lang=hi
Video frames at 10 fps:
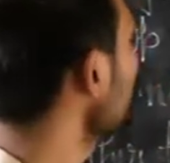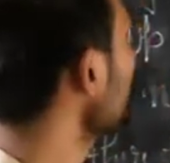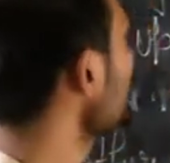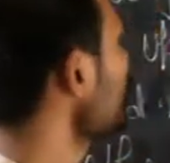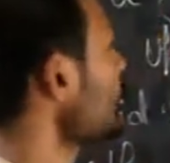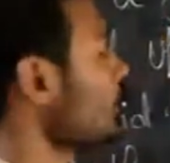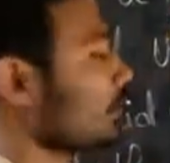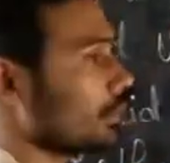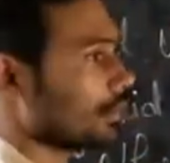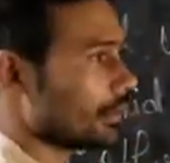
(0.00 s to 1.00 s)
ये
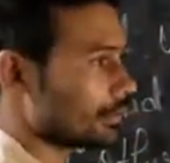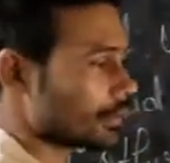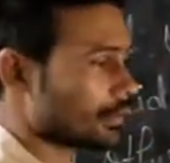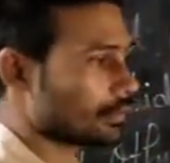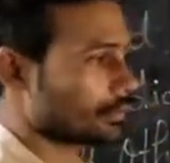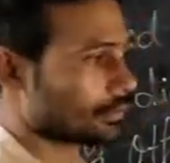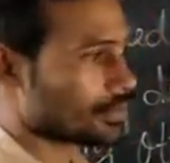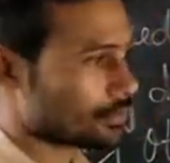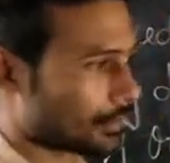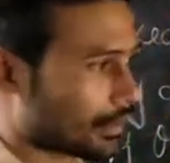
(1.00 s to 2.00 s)
लेसन
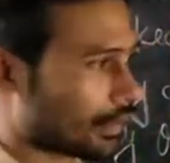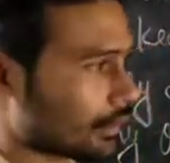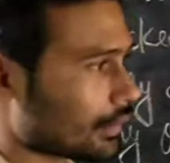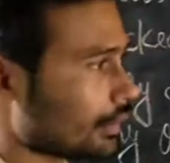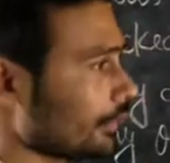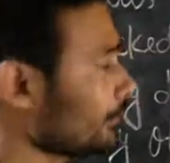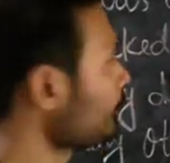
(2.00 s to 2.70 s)
किस प्रकार का है